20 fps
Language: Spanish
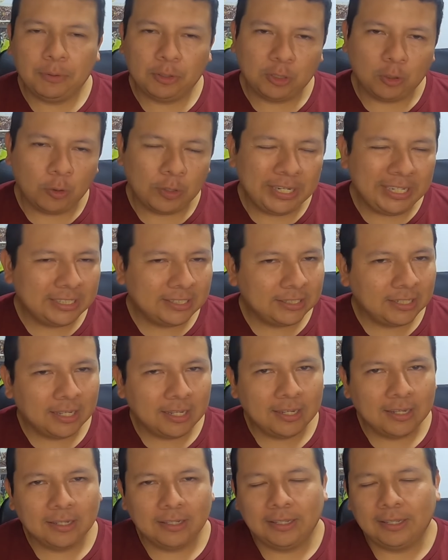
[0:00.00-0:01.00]

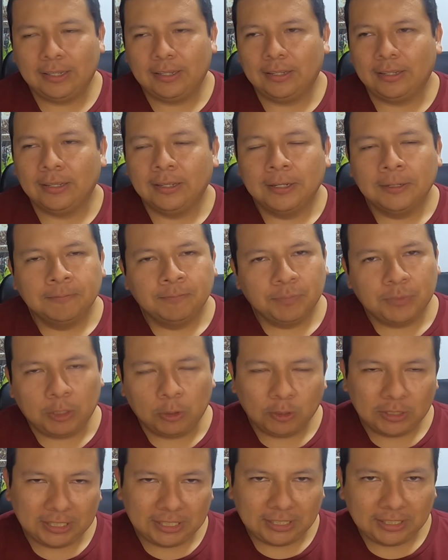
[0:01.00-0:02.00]
protagonista eh, de
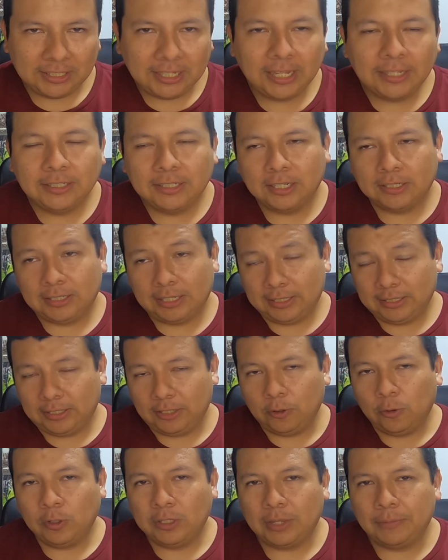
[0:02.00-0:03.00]
dos asistencias,
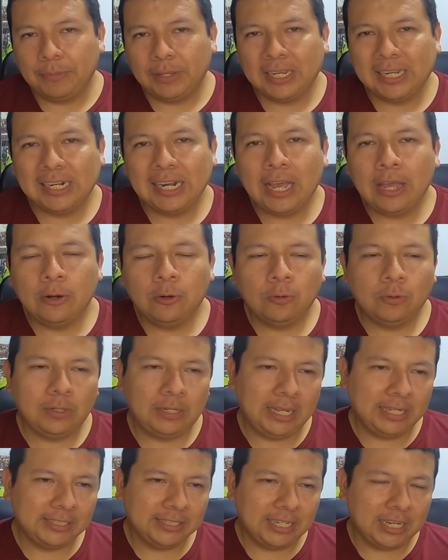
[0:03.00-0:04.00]
este gol también claro,
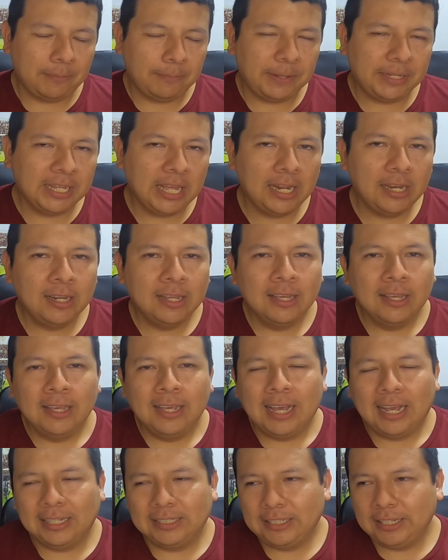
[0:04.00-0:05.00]
le hacen el penal,
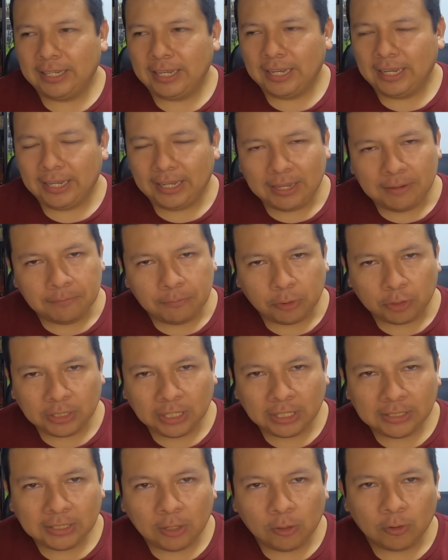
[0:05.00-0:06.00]
así que
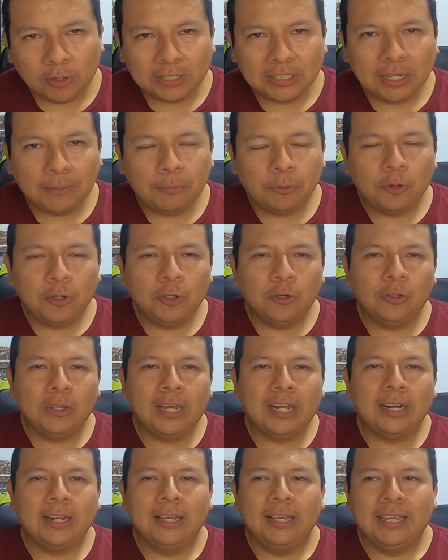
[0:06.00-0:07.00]
importante lo que se se ha podido
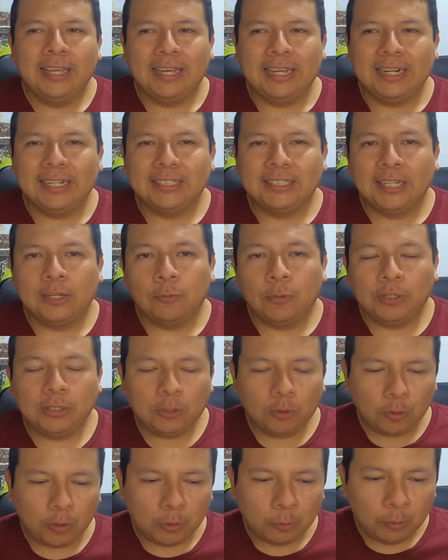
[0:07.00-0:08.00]
dar en este
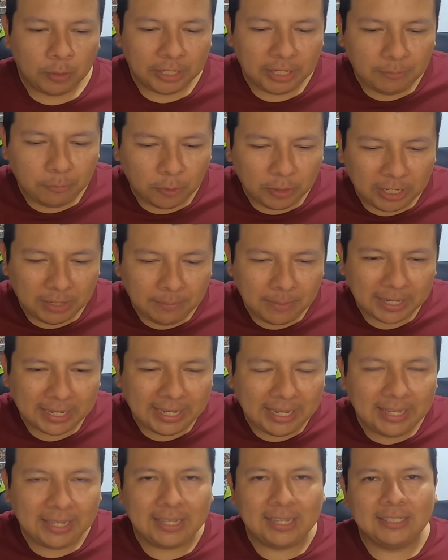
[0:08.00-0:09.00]
encuentro, en un equipo crema
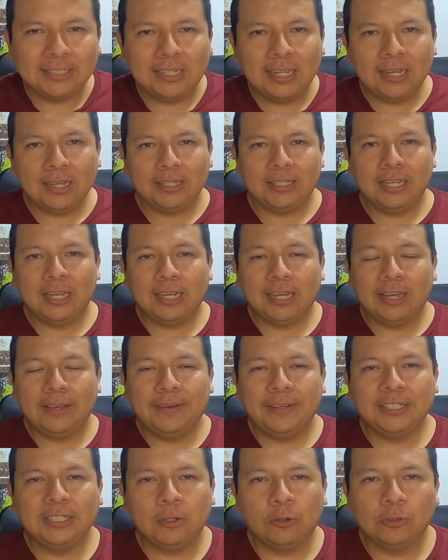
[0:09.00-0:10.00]
que está ya
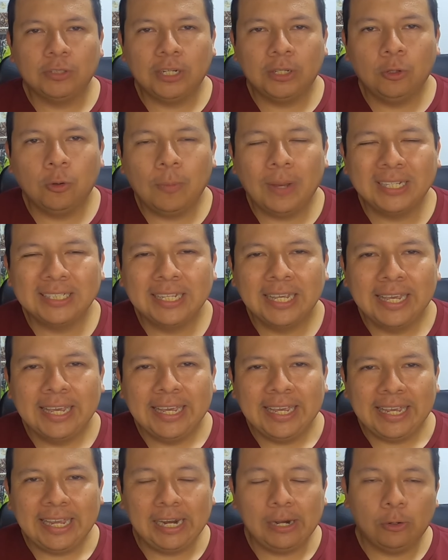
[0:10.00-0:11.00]
cada vez encontrando más
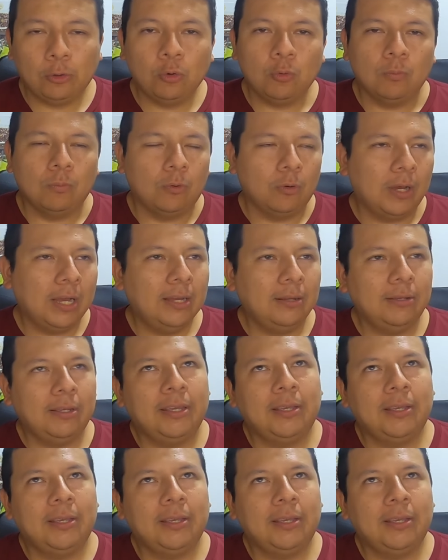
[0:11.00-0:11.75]
el rumbo. ¿ah?